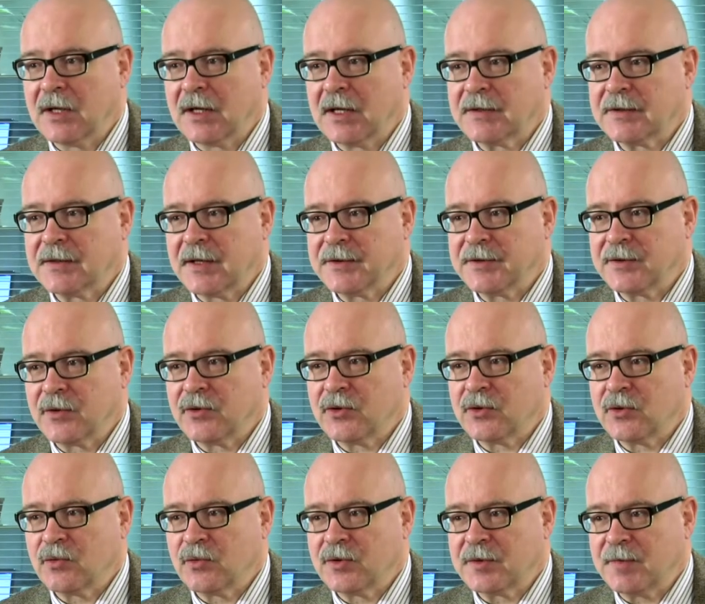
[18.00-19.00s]
оказался
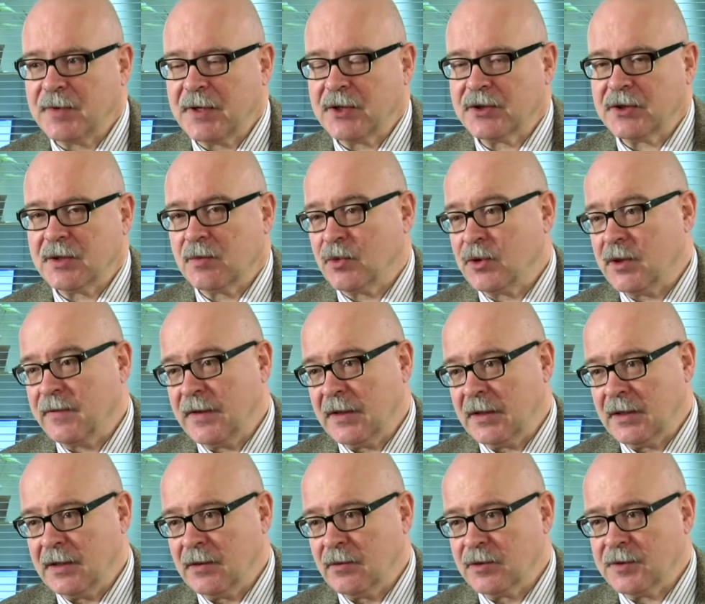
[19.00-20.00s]
очень успешным,
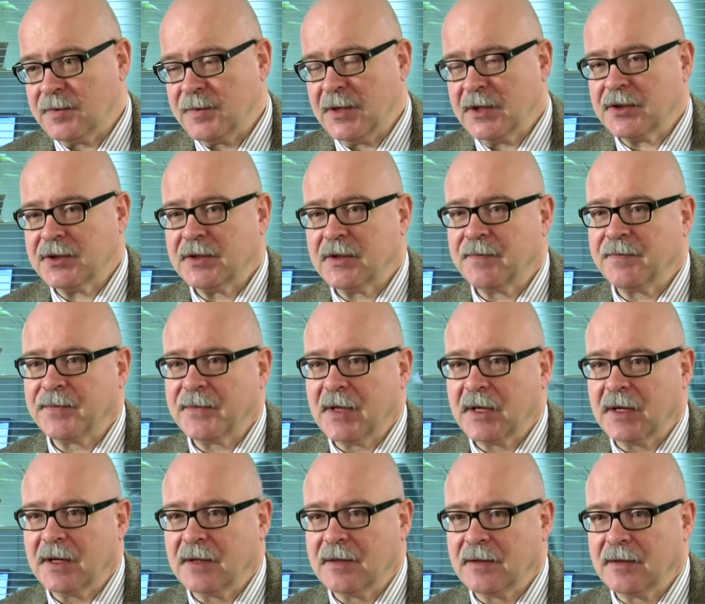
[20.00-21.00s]
удивительно успешным
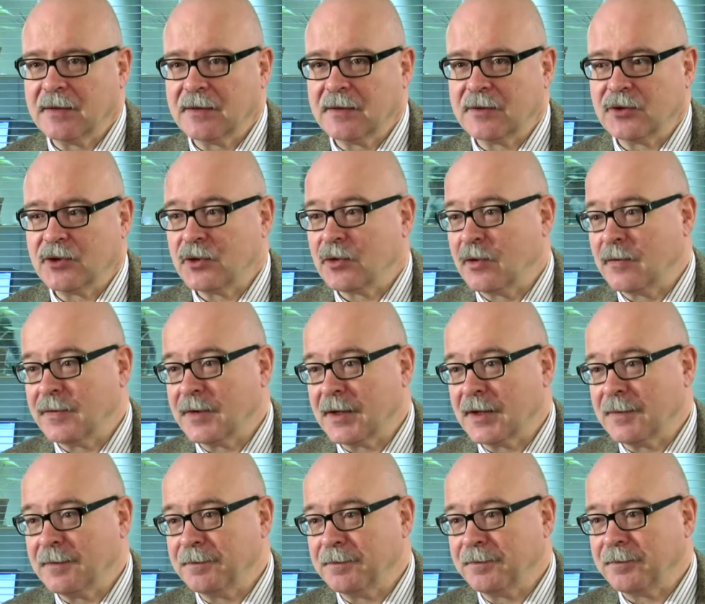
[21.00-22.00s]
э,
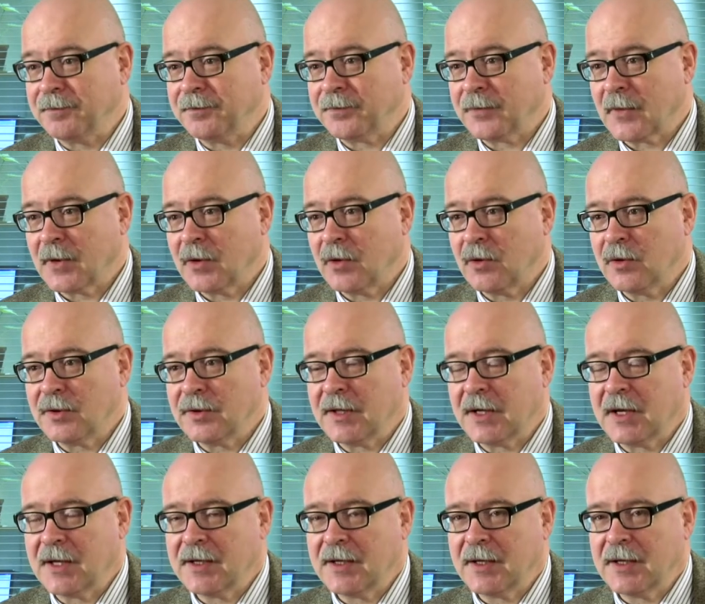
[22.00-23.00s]
чиновником. Он
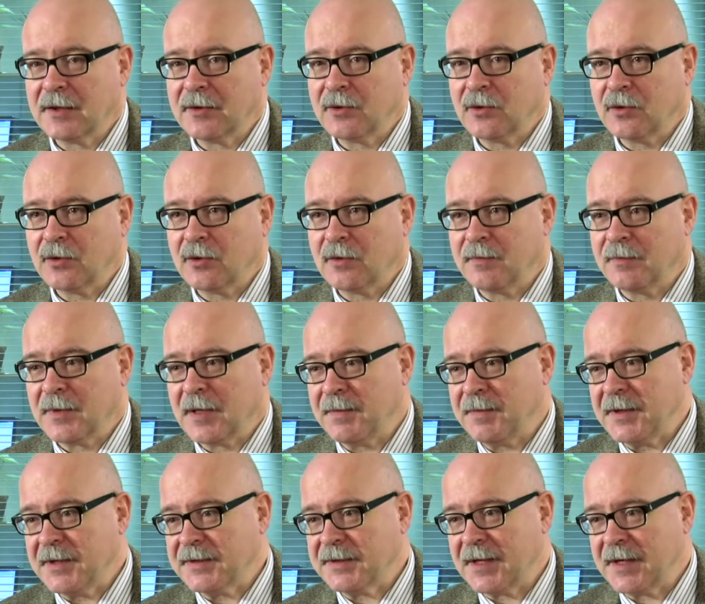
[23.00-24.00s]
никогда до
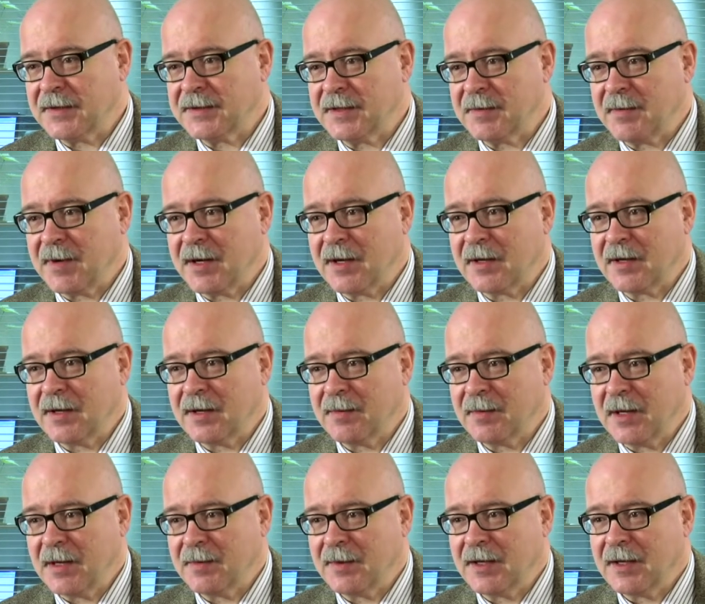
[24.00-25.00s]
администрации Барака
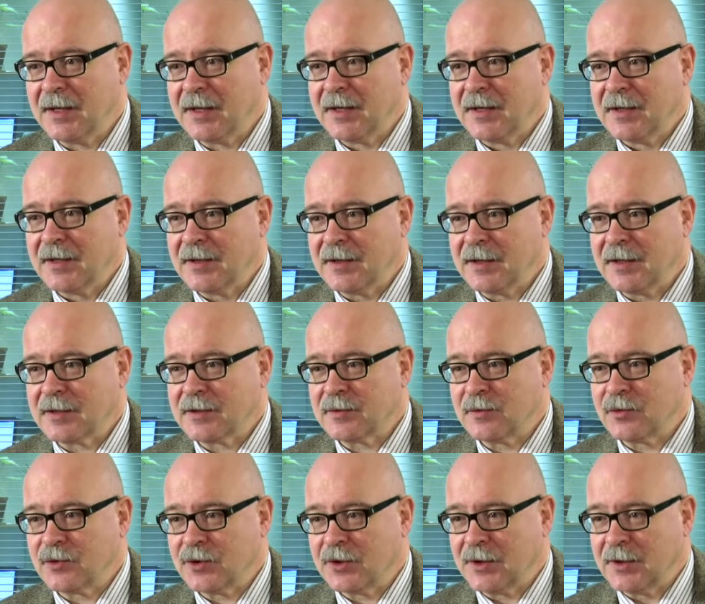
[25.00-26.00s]
Обамы не
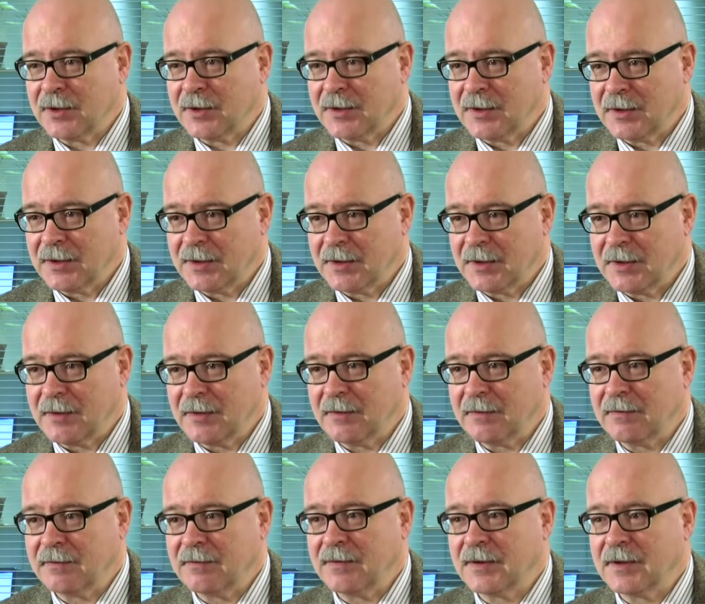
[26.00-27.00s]
служил
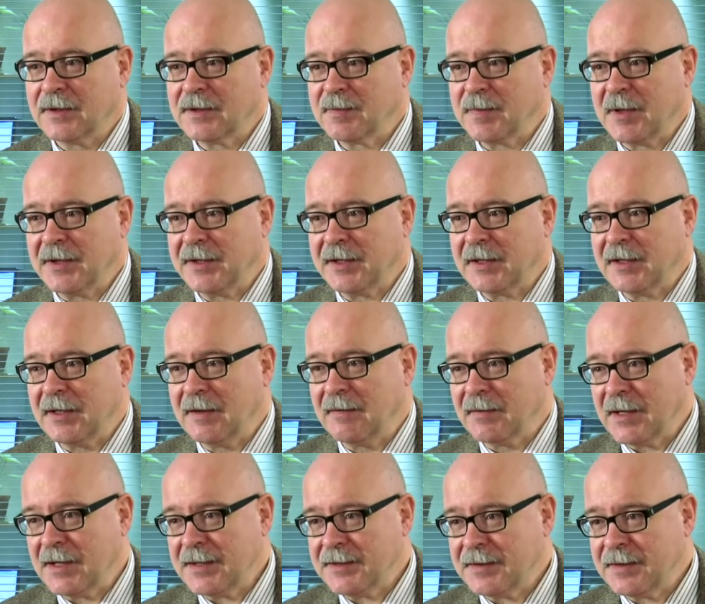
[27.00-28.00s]
э, в исполнительной
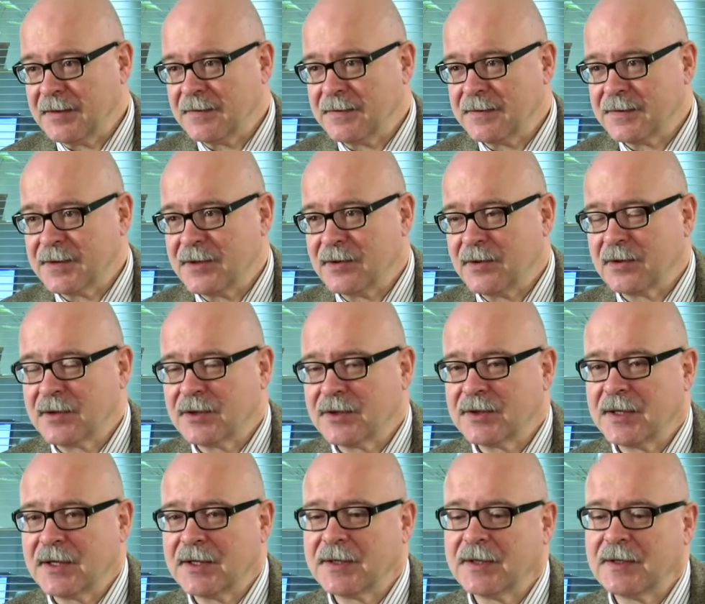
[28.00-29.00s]
власти в Соединенных
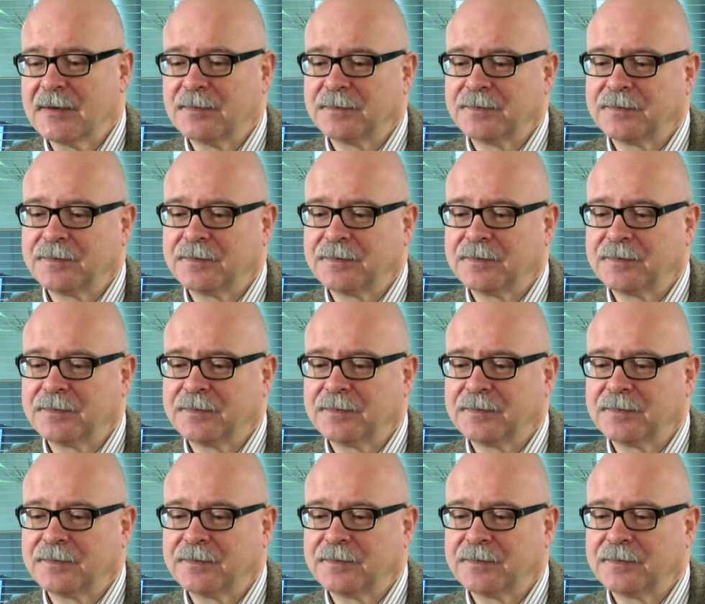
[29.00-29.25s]
Штатах.